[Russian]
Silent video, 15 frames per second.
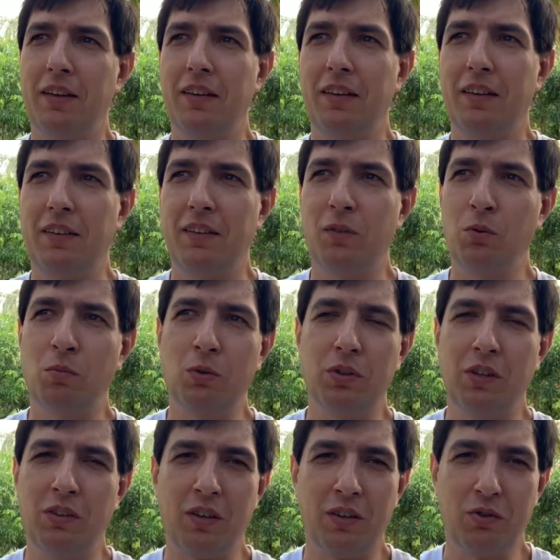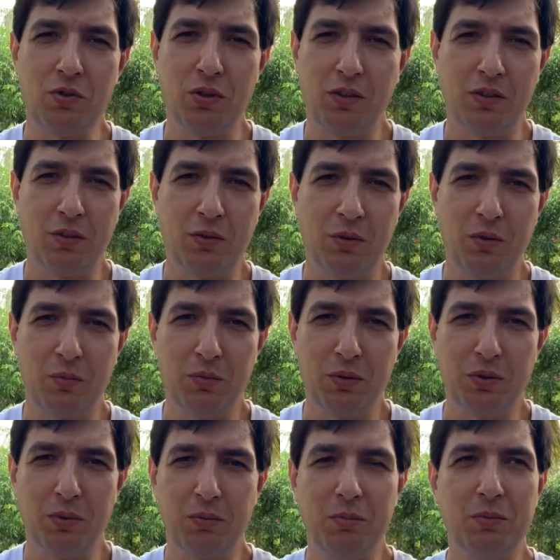И думают, наверное, что я
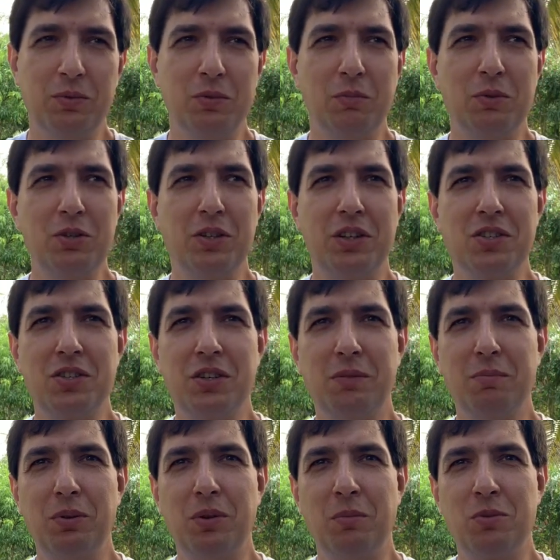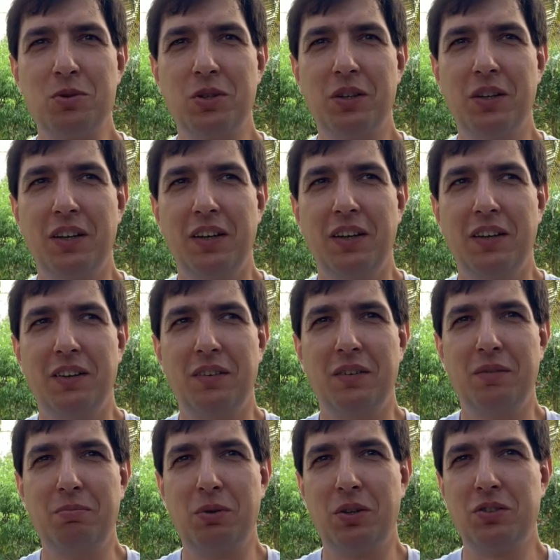какой-нибудь там сумасшедший, потому что
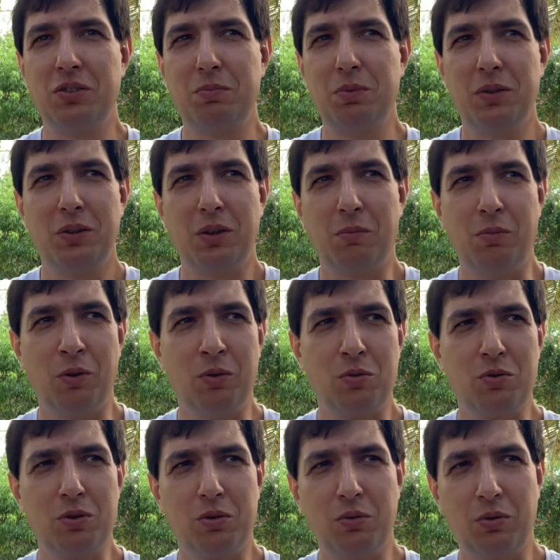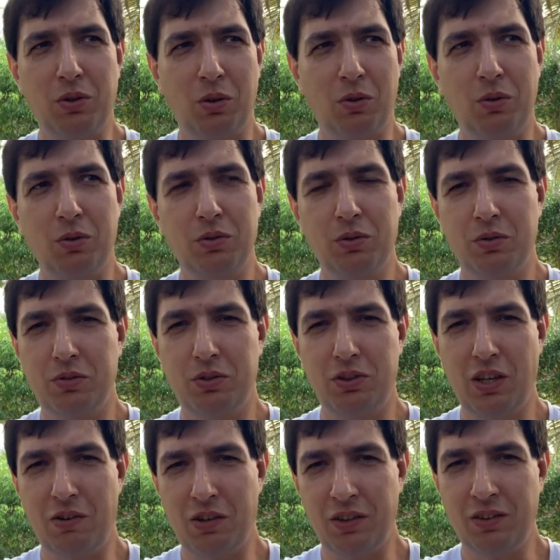а, в принципе, я так понял, что такой
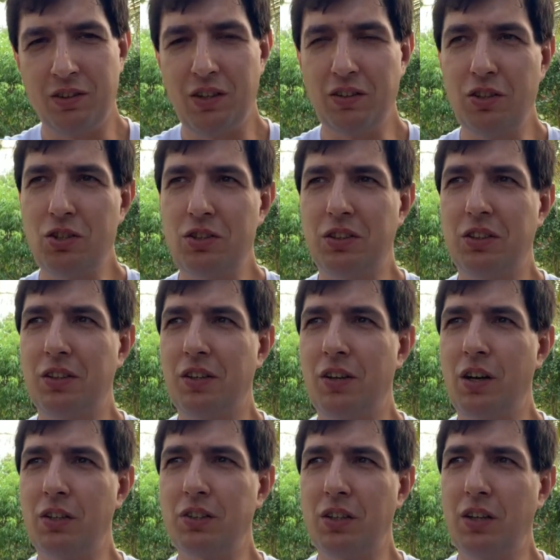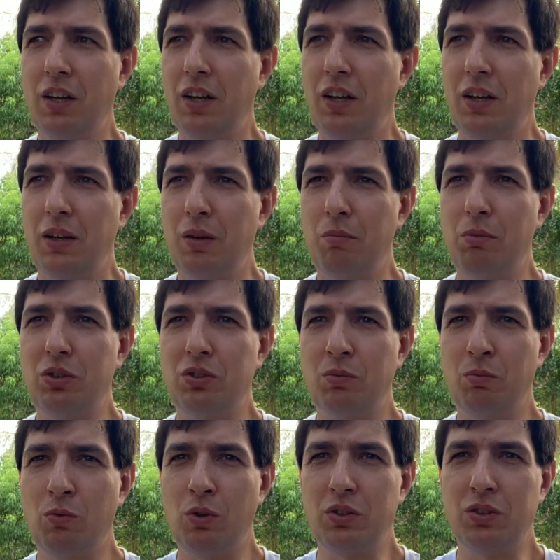северный нордический характер, без
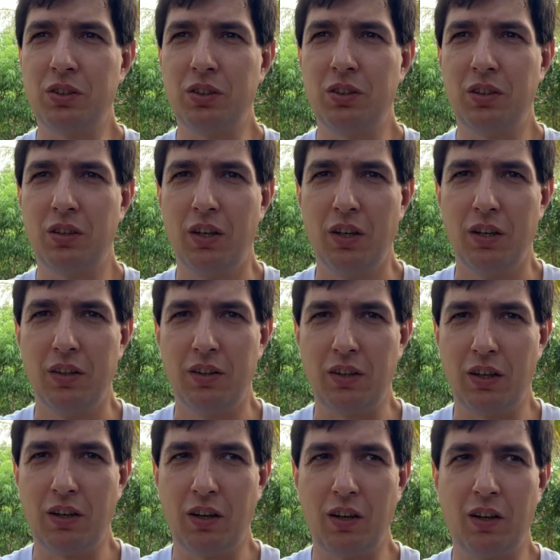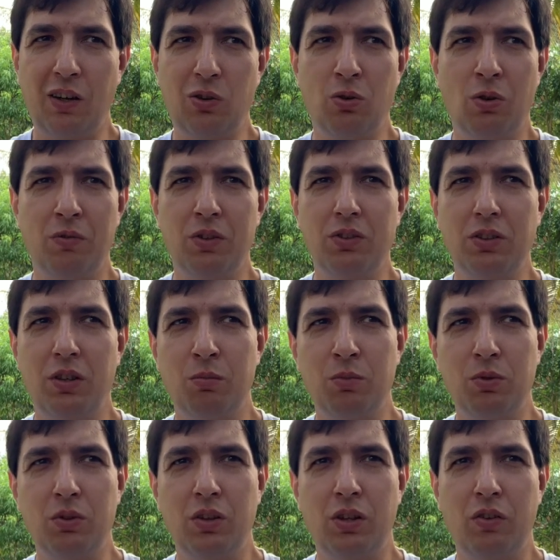эмоций, такая готовность
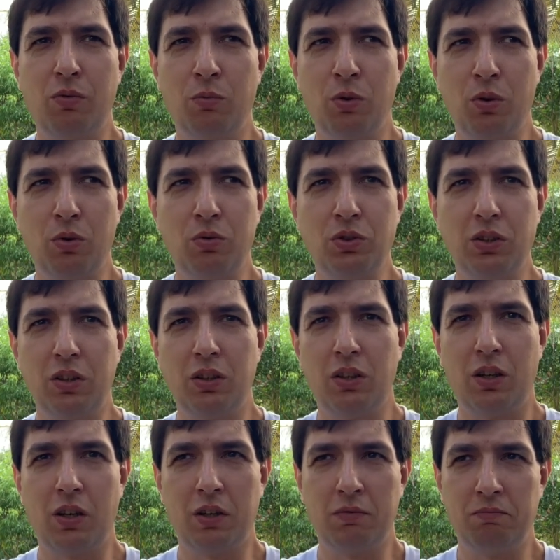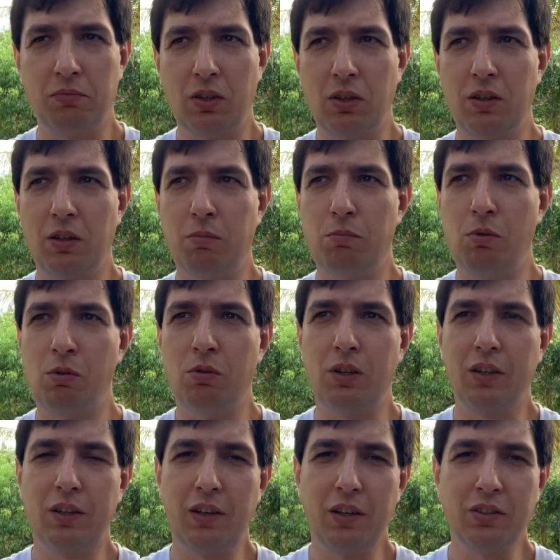кому-то дать в морду всегда, такая
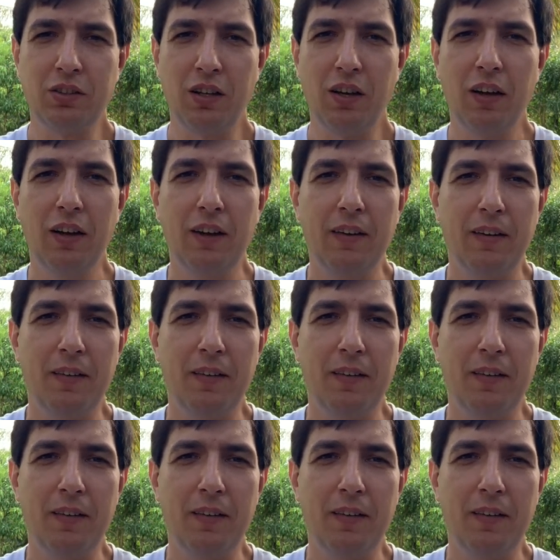полуагрессия.